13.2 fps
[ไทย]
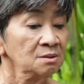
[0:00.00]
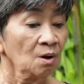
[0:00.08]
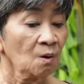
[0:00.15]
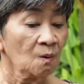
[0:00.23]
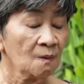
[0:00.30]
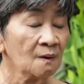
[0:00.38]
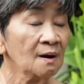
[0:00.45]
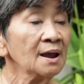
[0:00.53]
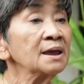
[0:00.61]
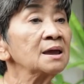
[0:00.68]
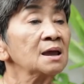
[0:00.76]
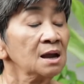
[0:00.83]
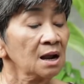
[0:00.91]
โถย
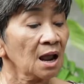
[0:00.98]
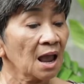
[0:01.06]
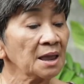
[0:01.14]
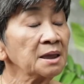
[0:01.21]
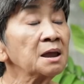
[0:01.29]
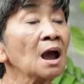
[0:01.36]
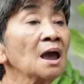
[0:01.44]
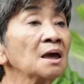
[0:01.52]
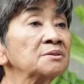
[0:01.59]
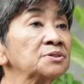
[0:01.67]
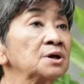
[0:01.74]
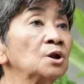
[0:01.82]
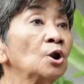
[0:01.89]
กับไอ้แค่
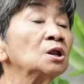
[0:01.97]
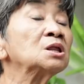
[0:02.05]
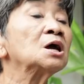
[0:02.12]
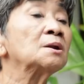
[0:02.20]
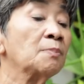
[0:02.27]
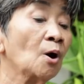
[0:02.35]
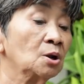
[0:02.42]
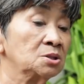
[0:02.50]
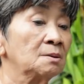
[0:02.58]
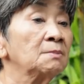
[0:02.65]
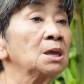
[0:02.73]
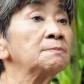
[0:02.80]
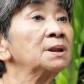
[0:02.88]
ซื้อรถเงินผ่อน
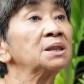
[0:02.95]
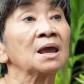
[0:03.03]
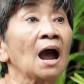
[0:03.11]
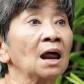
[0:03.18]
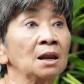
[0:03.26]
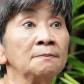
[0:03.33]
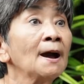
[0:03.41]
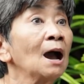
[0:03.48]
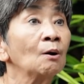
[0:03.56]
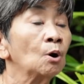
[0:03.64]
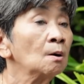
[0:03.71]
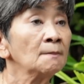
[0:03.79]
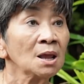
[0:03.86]
จะมีปัญญาหรือเปล่า
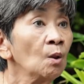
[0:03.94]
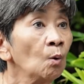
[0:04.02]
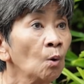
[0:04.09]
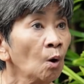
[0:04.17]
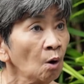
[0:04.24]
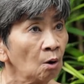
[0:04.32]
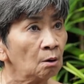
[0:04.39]
ก็ไม่รู้